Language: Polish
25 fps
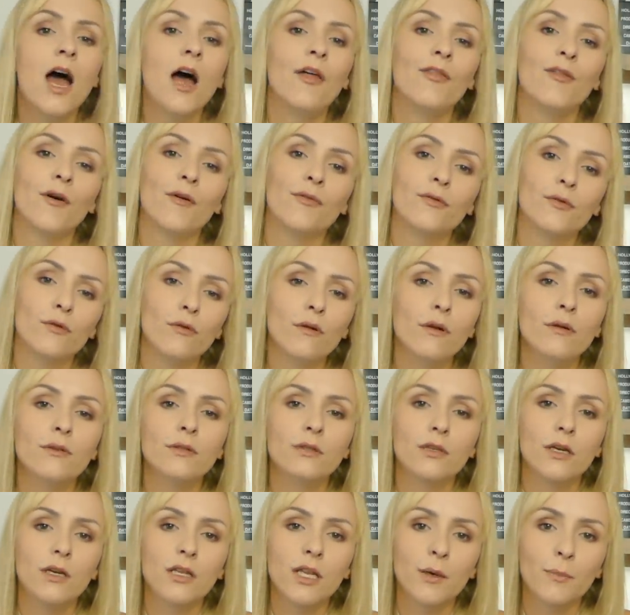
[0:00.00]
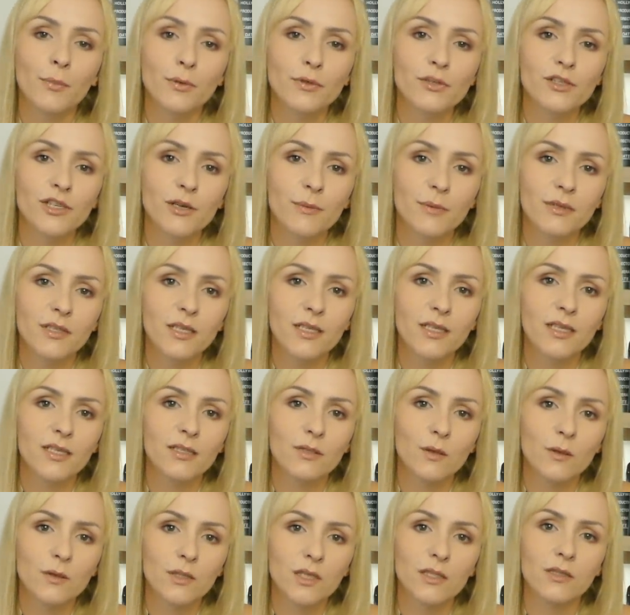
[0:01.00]
No w którą stronę pójdzie ona na
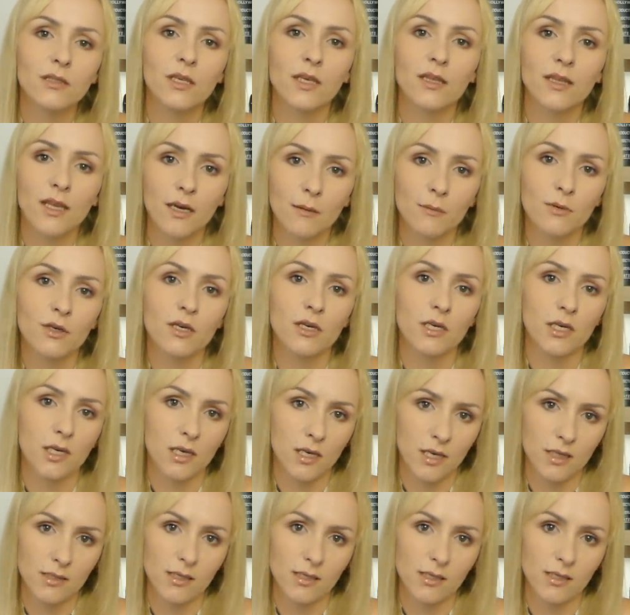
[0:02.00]
sukces, to jednak może się nie